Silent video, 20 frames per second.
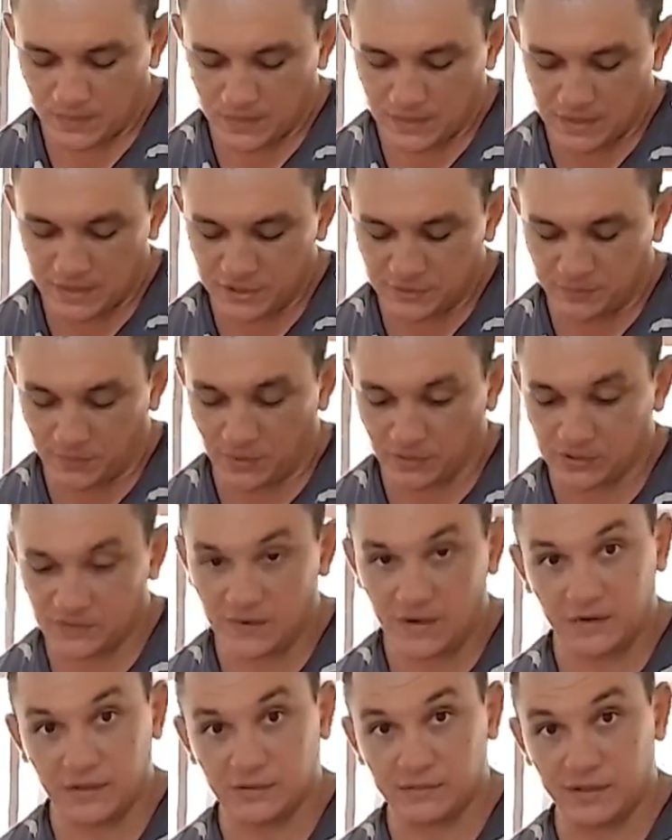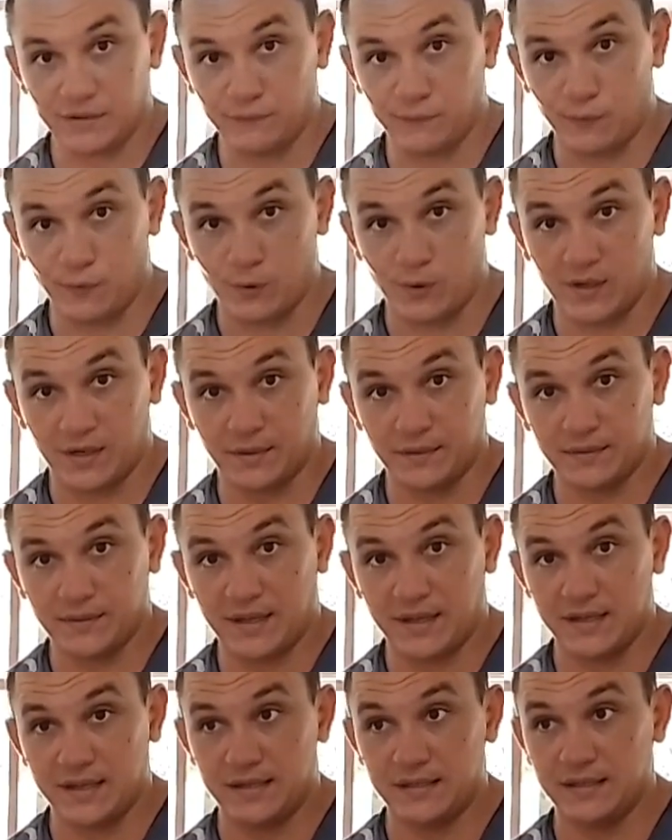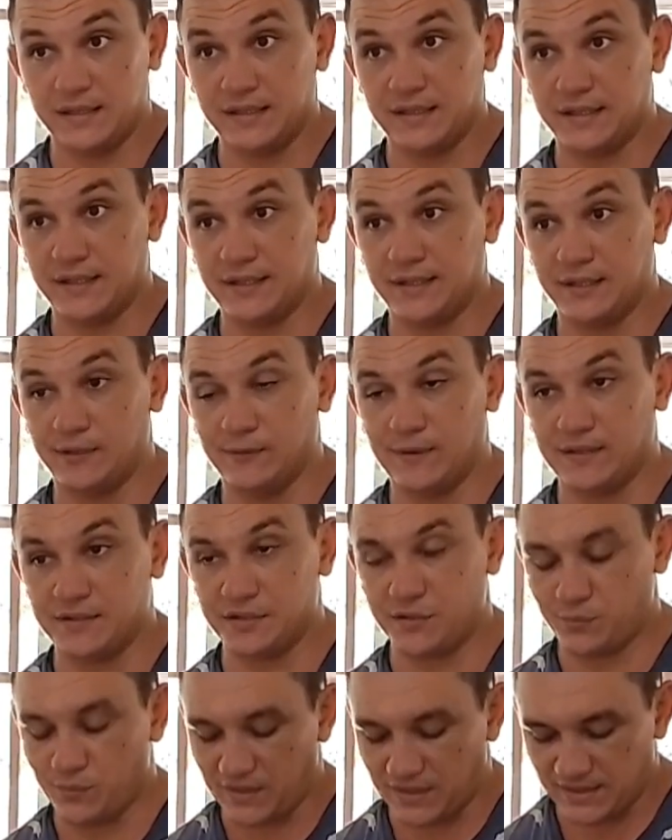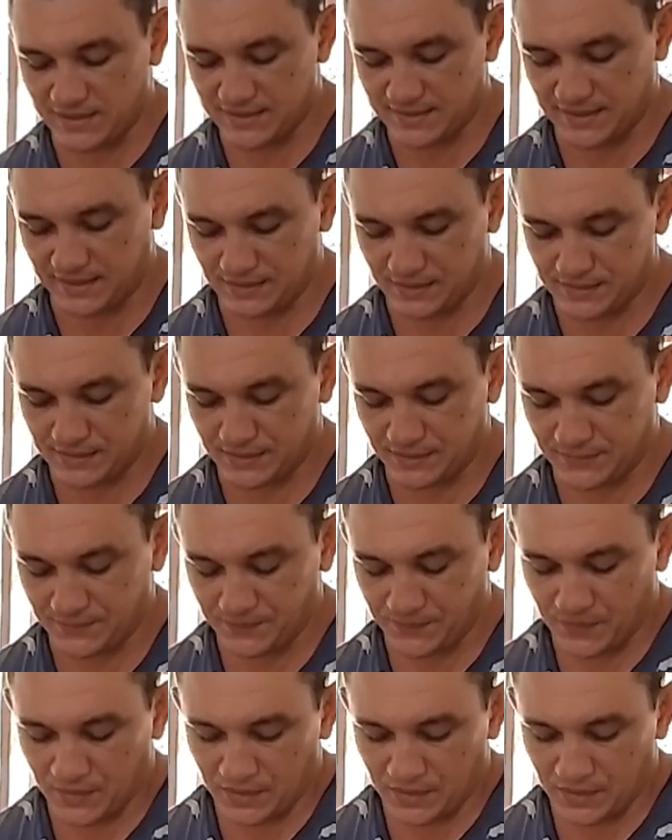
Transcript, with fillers: Esse portão ele não tem forra, ele é, é uma tipo uma cancelazinha.